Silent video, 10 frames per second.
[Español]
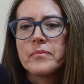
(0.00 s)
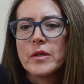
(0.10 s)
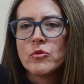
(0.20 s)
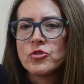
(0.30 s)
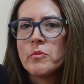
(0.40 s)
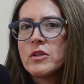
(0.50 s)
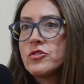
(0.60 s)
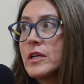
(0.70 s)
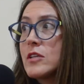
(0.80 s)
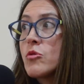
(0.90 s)
mucho menos
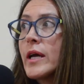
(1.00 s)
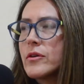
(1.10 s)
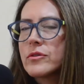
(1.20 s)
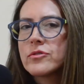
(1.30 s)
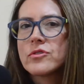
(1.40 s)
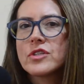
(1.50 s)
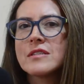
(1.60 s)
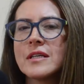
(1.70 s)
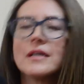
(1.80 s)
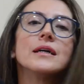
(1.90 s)
en el sueño. Entonces,
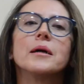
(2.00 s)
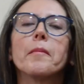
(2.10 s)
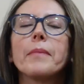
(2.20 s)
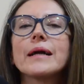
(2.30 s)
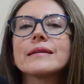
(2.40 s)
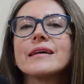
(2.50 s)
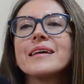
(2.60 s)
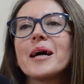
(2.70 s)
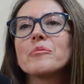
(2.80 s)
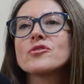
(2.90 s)
Parte,
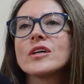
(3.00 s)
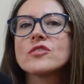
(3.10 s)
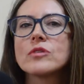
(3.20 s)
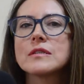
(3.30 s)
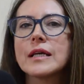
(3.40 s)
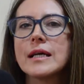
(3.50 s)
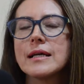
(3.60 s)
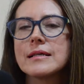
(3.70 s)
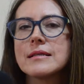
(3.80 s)
digamos, de eso es que